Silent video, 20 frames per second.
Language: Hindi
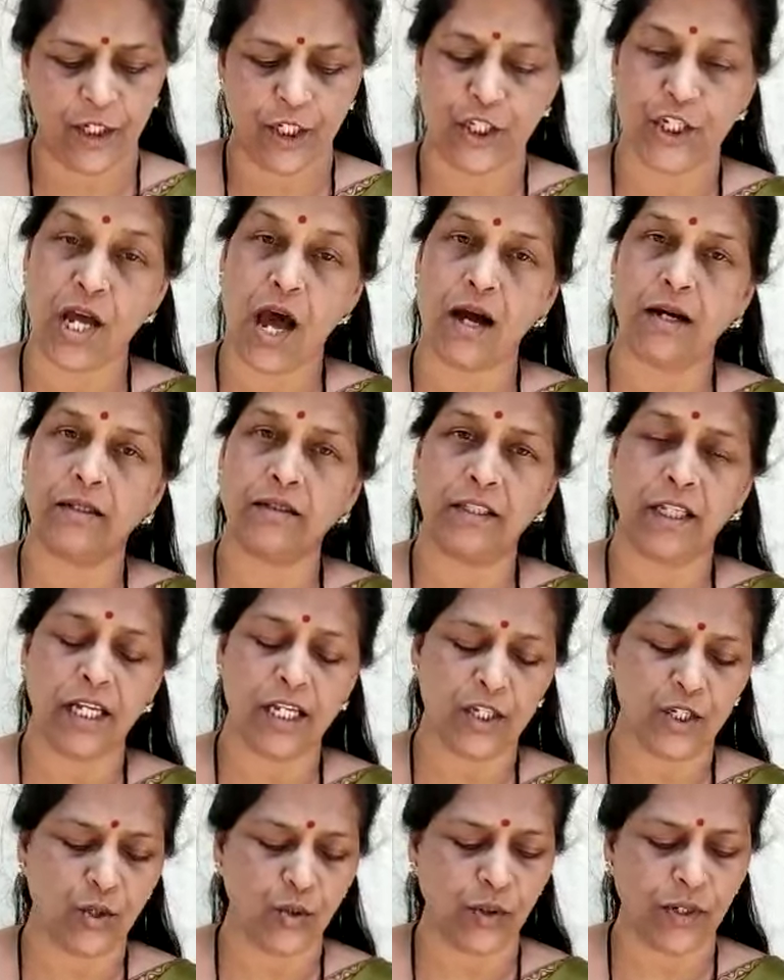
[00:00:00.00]
जागते
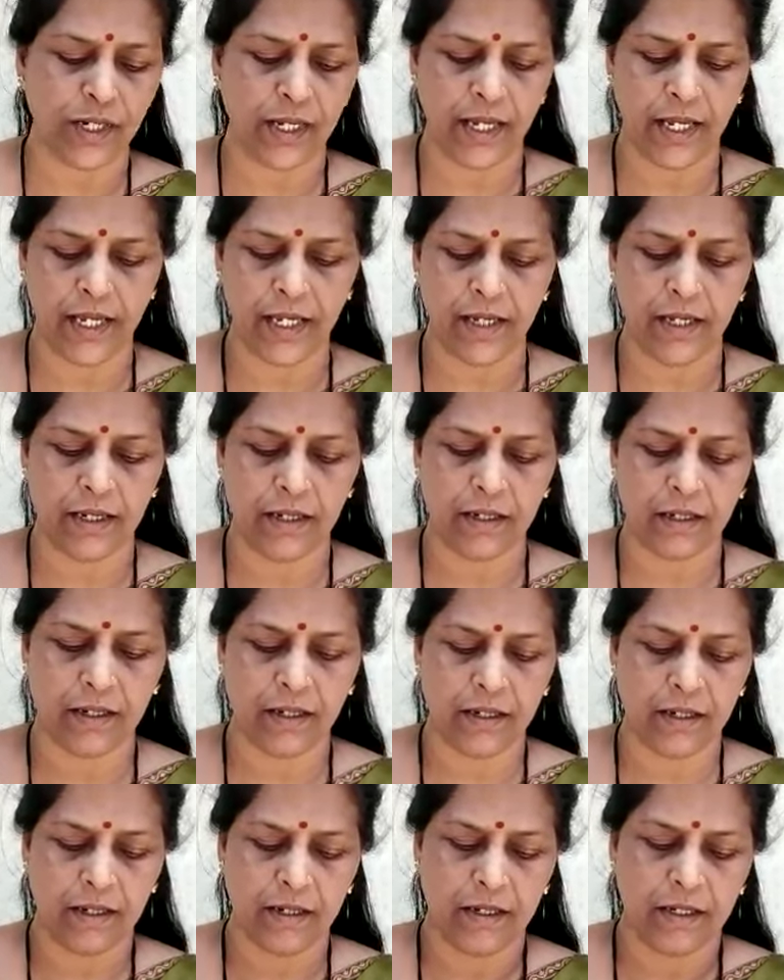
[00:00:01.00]
जो रहे
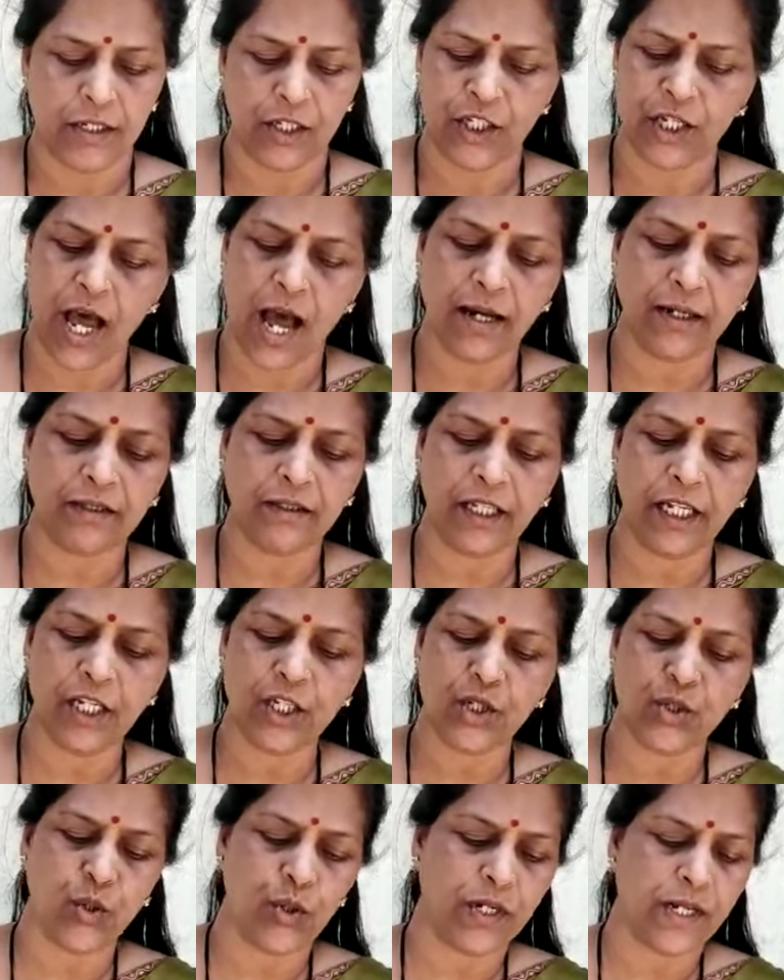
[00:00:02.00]
जागते
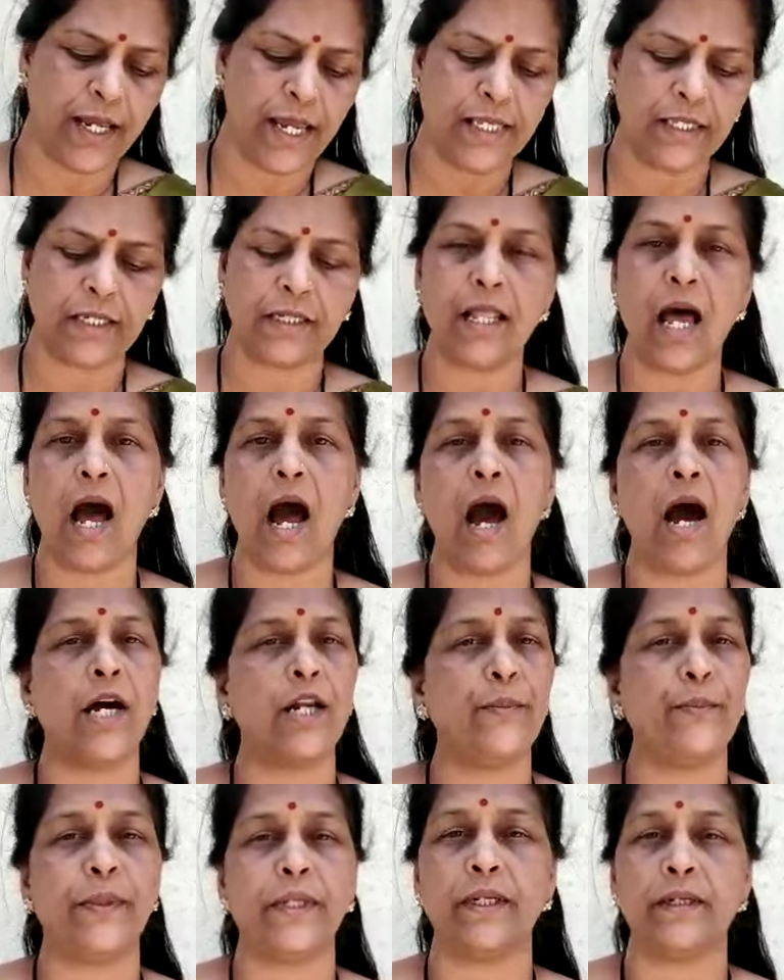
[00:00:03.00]
जो रहे सदा हर
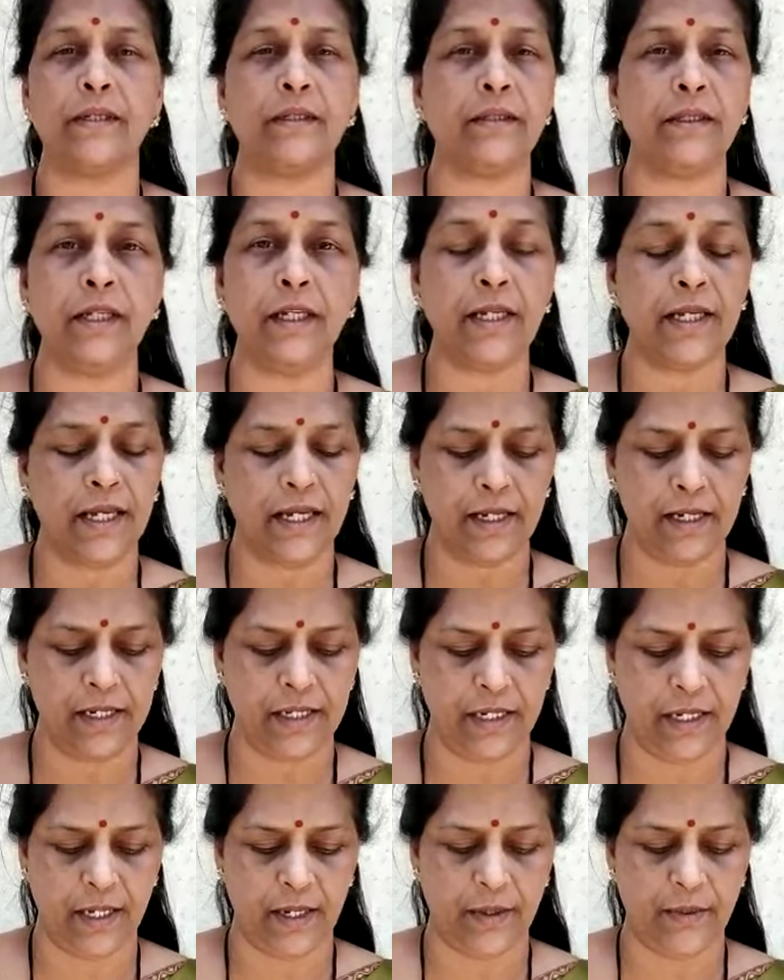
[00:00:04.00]
प्रगति के
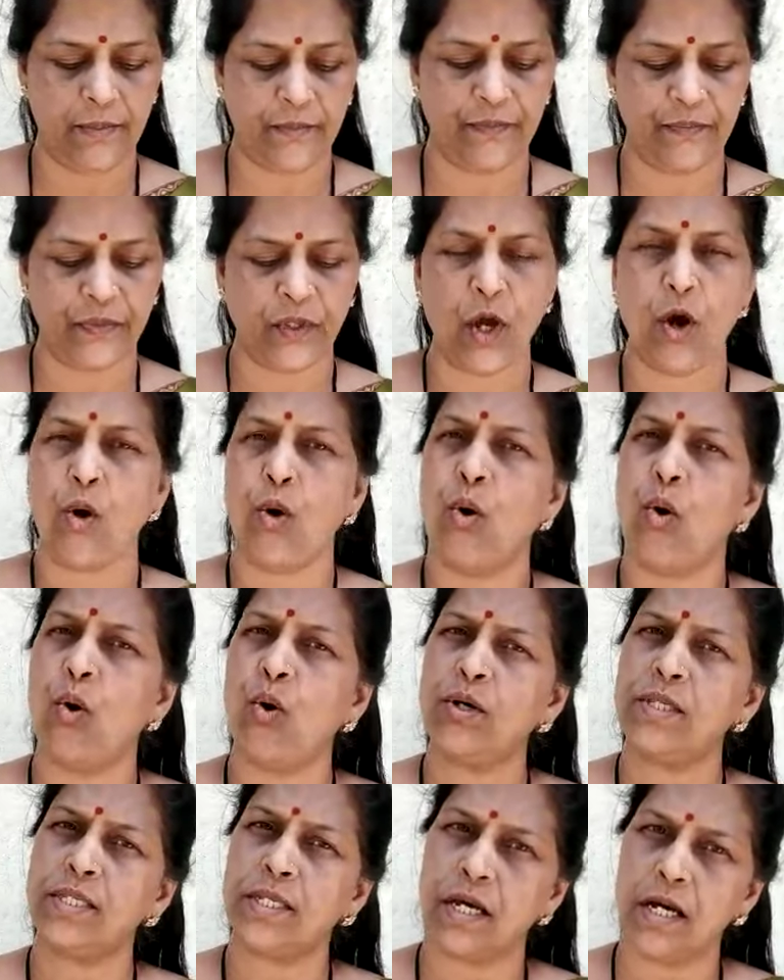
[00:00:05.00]
लिए हो
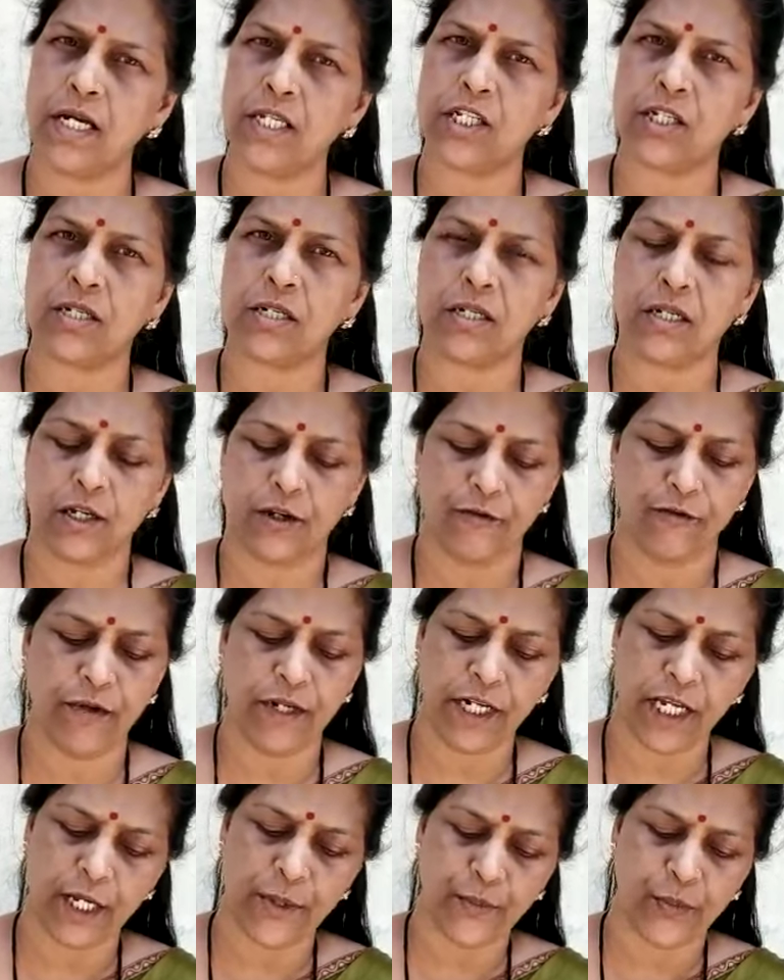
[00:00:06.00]
सहज
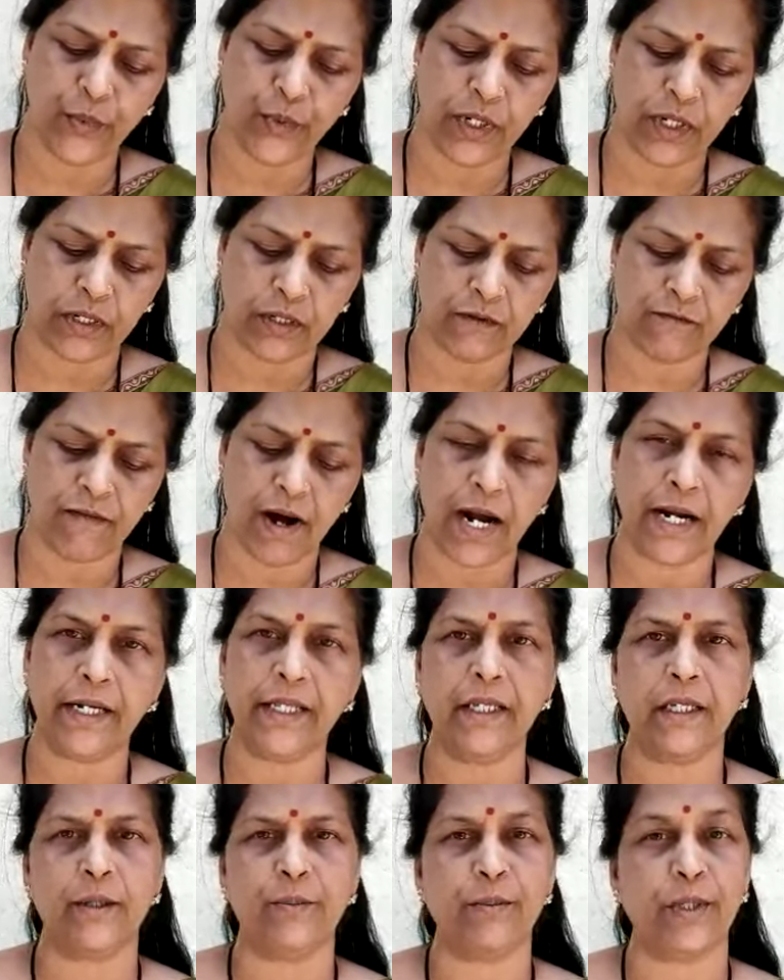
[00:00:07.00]
विनयपूर्ण
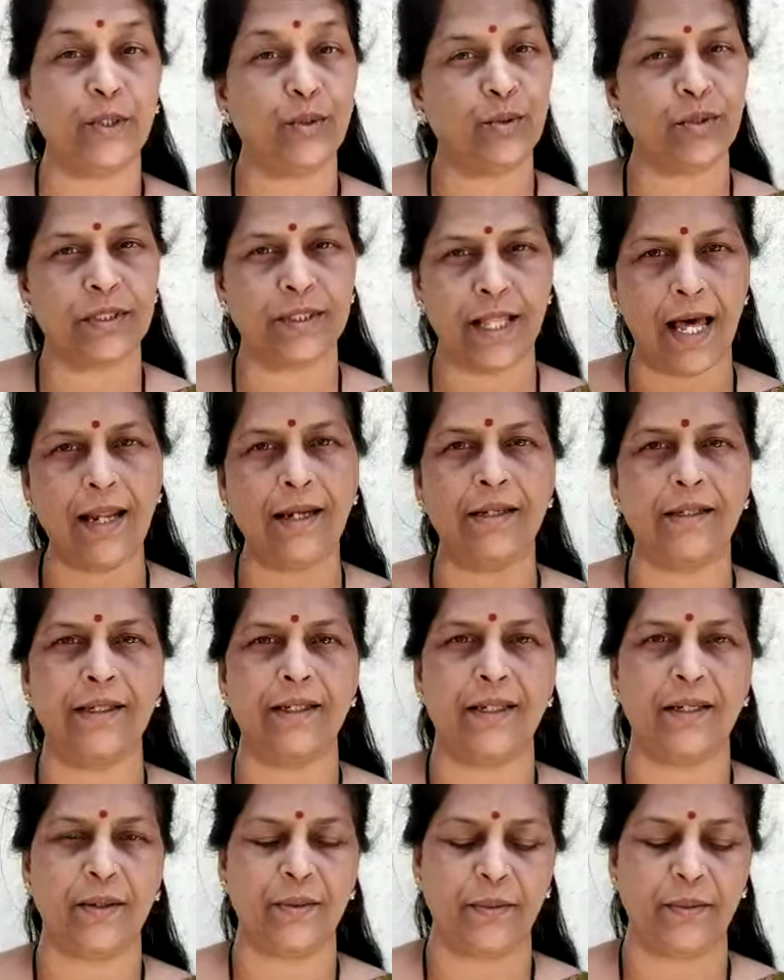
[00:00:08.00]
वाणी मधुरता लिए